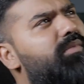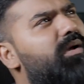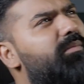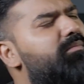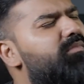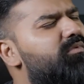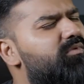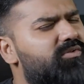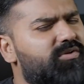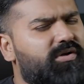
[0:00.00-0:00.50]

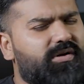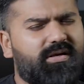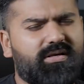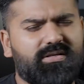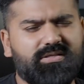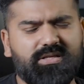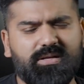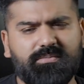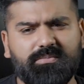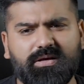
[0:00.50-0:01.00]
अब सॉरी
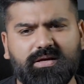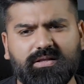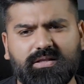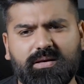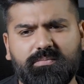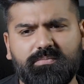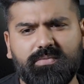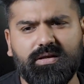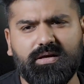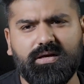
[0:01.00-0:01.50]
किसने अपनी
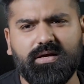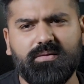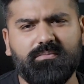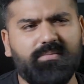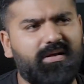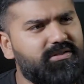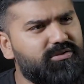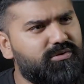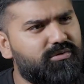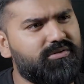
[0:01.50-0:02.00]
किताब में लिखा है
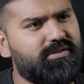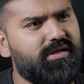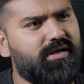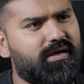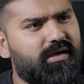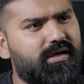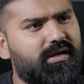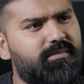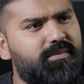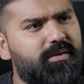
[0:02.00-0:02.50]
बैन स्टोक्स ने
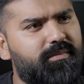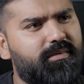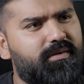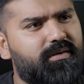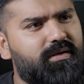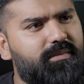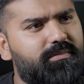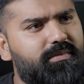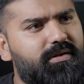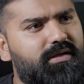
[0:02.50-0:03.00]
लिखा ना अभी
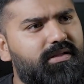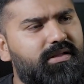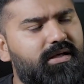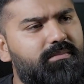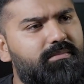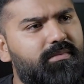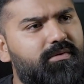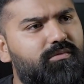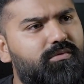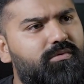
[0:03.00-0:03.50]
अपनी
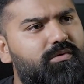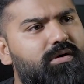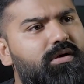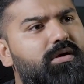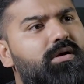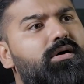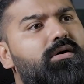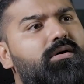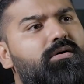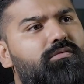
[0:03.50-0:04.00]
किताब में वो
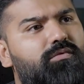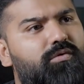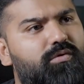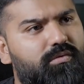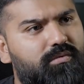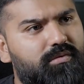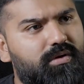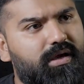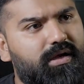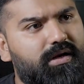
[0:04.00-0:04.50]

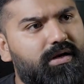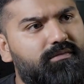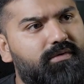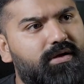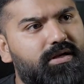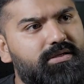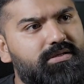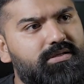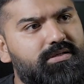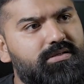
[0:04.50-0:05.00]
वो इंग्लैंड
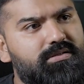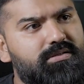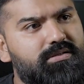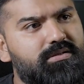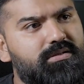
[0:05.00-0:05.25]
वाली चीज़